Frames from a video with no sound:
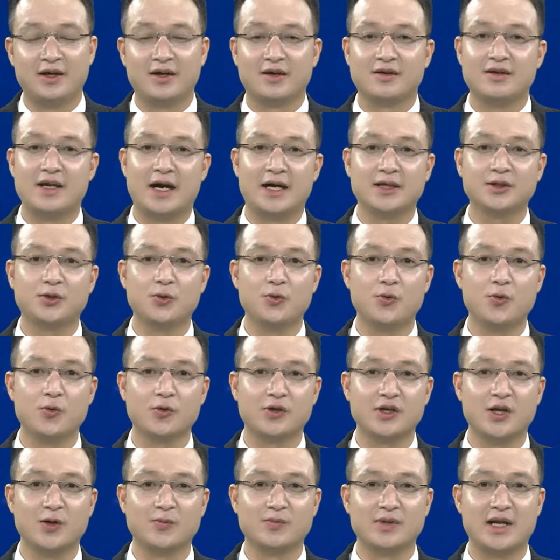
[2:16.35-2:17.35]
đã thu
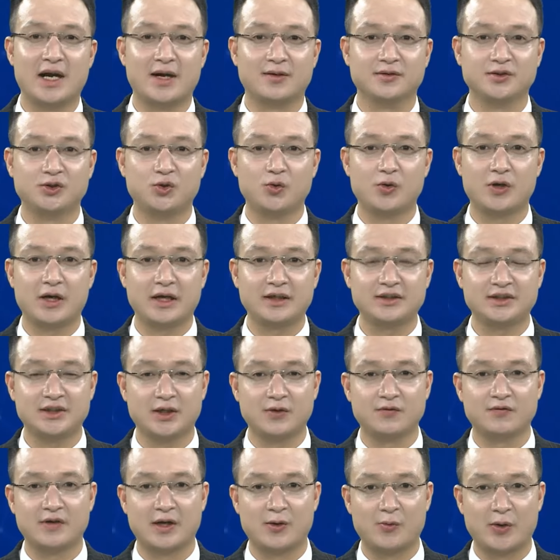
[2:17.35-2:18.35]
hút đông đảo du khách
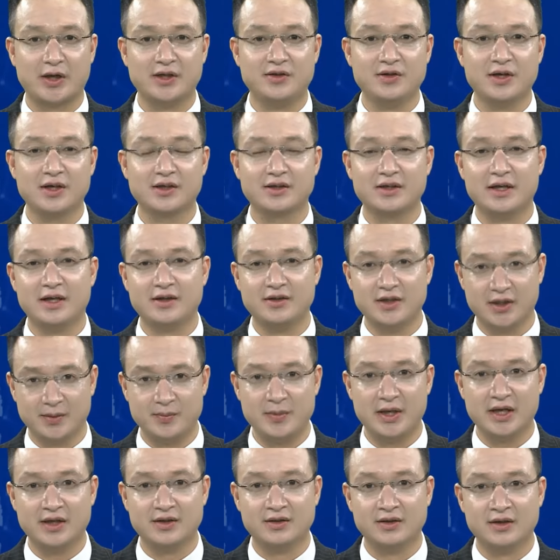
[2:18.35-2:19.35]
trong và ngoài nước đến Điện
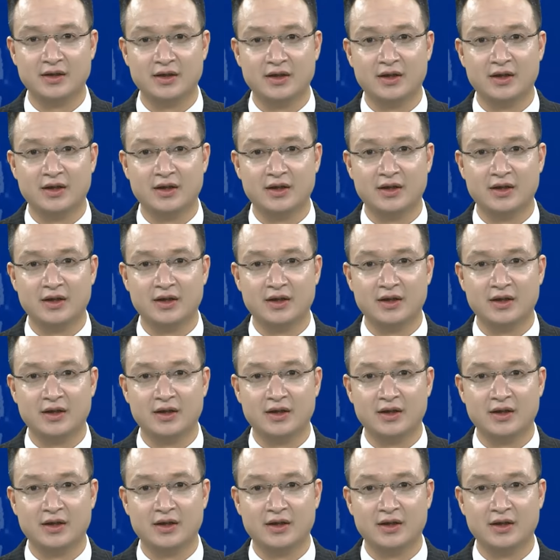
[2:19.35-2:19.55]
Biên –